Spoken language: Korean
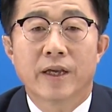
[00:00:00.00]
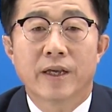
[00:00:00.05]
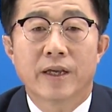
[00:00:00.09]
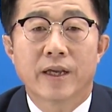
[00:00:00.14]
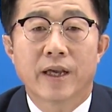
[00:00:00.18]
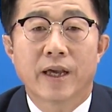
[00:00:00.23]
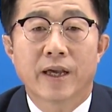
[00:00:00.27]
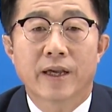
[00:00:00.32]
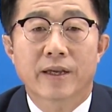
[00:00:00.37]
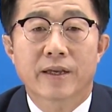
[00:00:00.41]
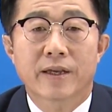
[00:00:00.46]

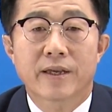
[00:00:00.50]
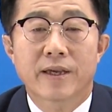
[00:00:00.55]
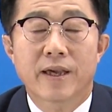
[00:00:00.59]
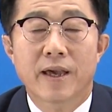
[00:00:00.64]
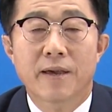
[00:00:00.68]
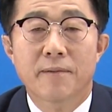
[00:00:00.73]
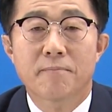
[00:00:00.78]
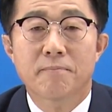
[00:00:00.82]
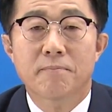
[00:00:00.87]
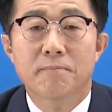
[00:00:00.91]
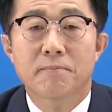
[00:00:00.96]
예,
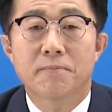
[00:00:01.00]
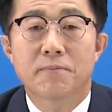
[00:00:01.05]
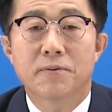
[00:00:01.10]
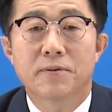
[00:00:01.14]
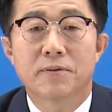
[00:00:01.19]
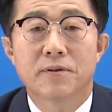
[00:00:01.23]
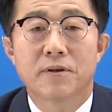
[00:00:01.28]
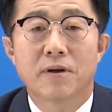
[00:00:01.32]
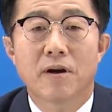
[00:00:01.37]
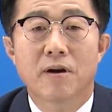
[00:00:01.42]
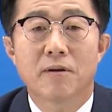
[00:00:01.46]

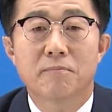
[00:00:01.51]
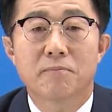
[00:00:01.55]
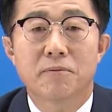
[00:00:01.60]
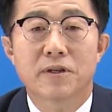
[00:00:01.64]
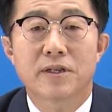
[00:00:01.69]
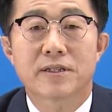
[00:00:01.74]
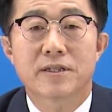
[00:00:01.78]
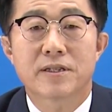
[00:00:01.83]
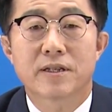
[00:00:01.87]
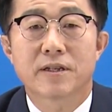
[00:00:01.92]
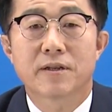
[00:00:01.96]
캠프
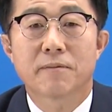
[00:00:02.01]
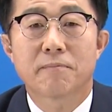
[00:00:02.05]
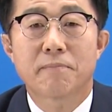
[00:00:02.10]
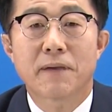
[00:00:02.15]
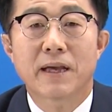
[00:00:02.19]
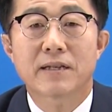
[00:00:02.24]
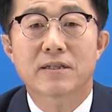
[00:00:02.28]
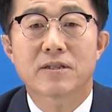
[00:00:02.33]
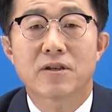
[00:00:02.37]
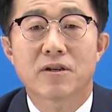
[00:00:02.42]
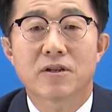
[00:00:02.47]

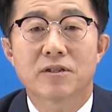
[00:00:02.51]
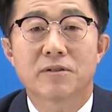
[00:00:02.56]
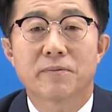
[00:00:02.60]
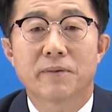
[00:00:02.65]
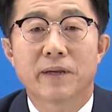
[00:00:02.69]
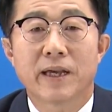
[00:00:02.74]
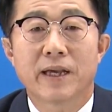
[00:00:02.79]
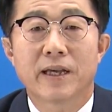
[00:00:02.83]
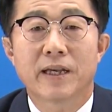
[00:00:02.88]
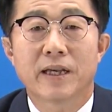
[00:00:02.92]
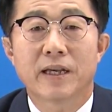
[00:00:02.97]
험프리스는
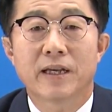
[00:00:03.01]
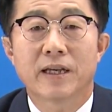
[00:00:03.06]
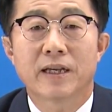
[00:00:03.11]
팽성읍에